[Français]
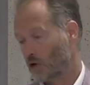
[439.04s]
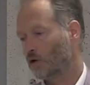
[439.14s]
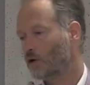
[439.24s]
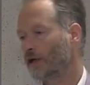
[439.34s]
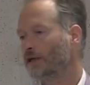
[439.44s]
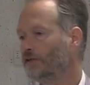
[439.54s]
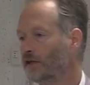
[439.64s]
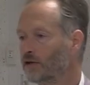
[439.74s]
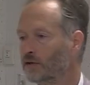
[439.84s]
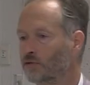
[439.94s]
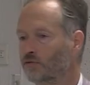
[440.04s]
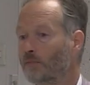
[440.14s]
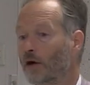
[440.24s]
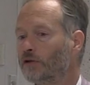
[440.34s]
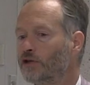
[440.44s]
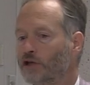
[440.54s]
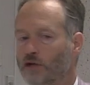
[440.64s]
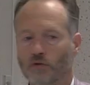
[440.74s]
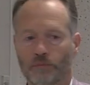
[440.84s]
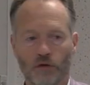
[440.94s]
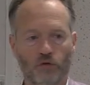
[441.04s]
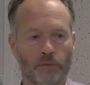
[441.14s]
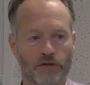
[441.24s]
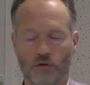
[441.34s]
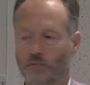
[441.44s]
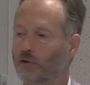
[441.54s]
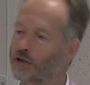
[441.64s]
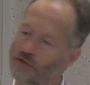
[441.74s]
en, réalité, euh, nous, bah, on est une génération perdue, parce que pendant que les